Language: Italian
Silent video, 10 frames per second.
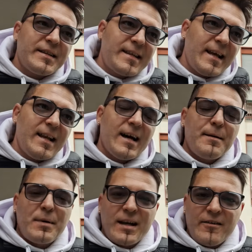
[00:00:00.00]

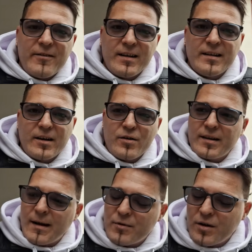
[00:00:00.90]
della malafede.
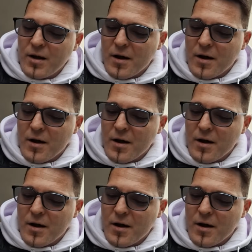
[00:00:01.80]
Ricordiamo